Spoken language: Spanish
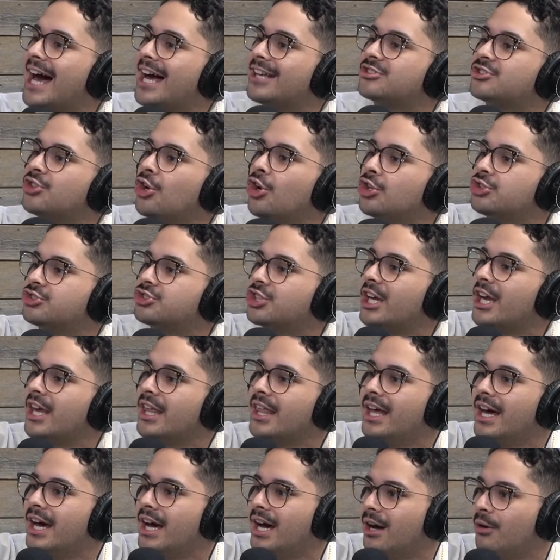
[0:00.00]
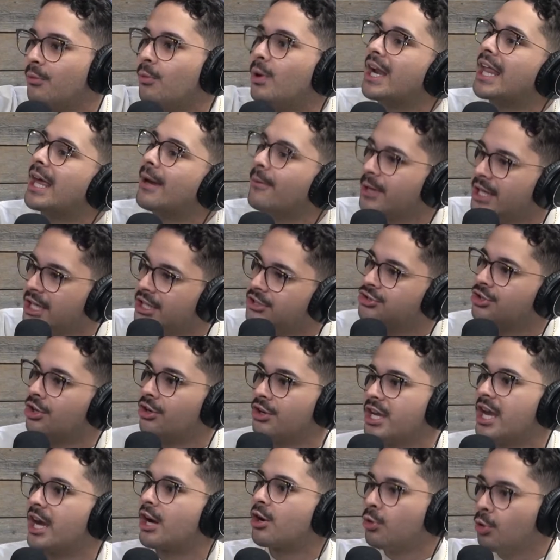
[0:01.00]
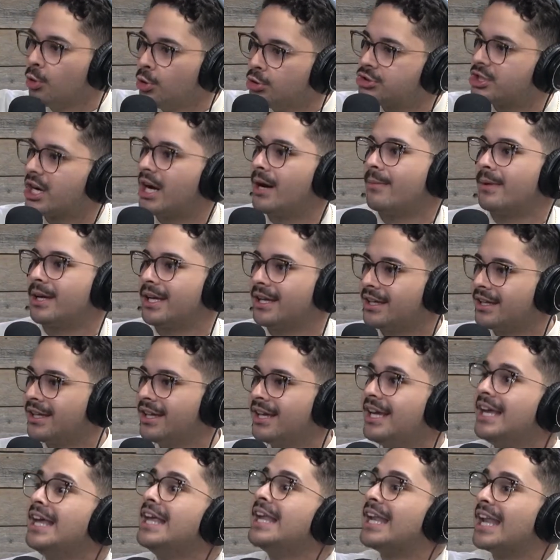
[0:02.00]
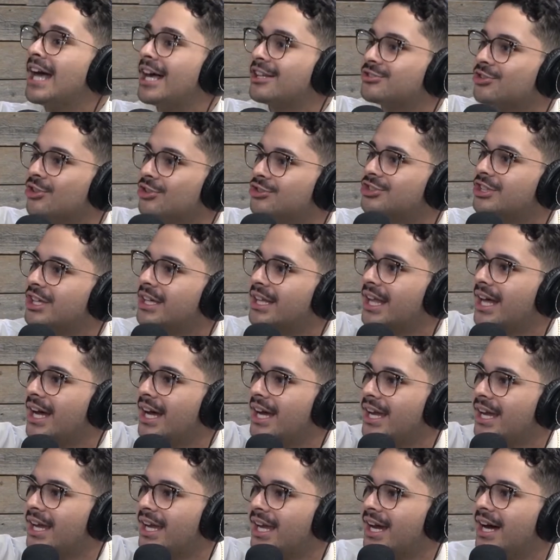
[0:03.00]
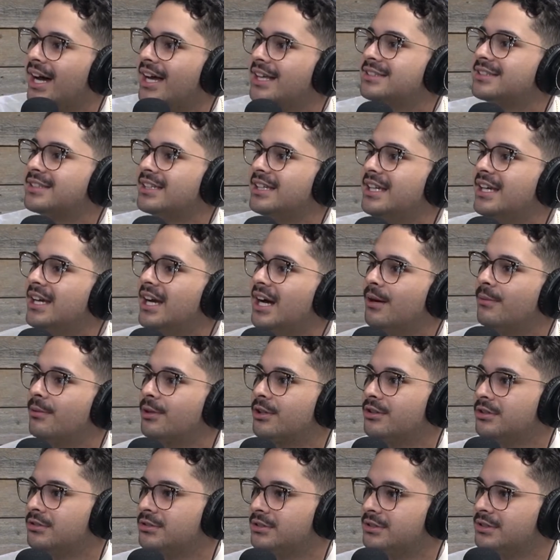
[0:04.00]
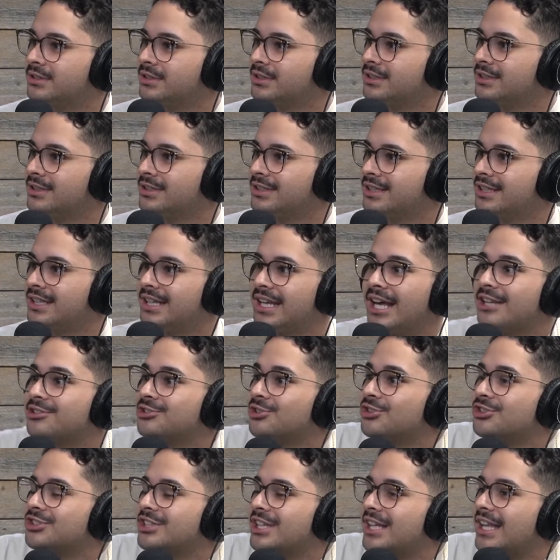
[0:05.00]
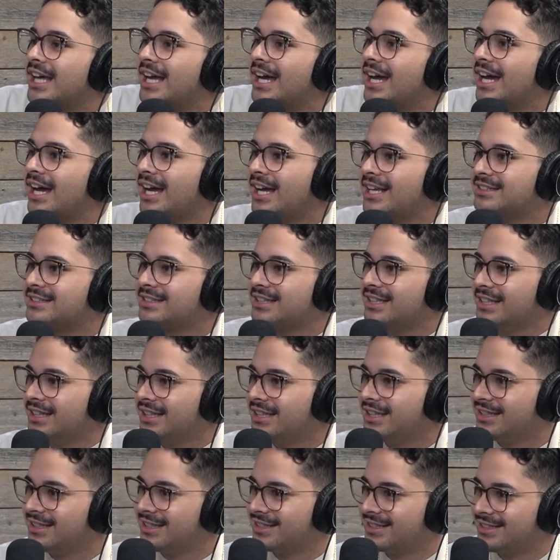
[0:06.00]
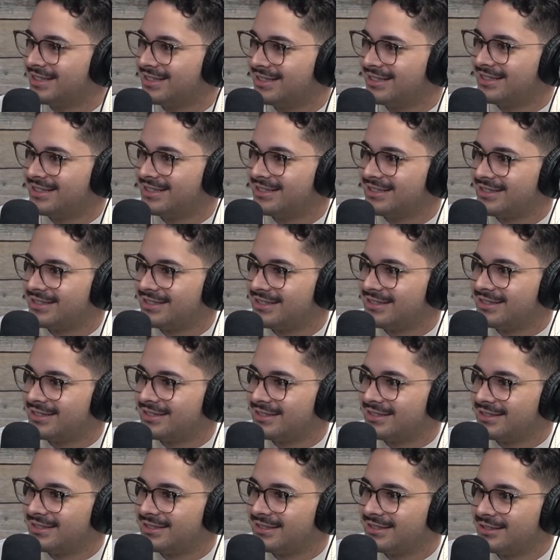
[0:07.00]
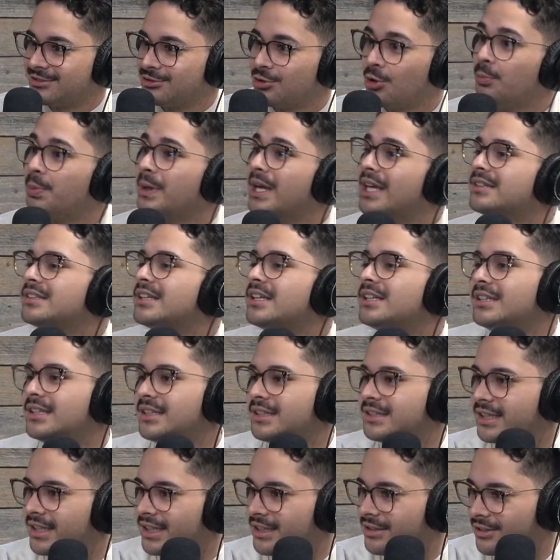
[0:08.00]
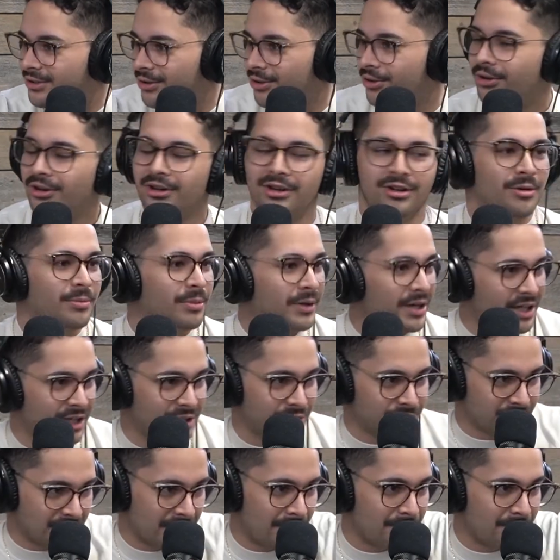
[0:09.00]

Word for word: la sociedad. Huele bicho y escúchame. La sociedad es así, cabrón. La sociedad es así. Tú piensas distinto, Gordo, pues, y tú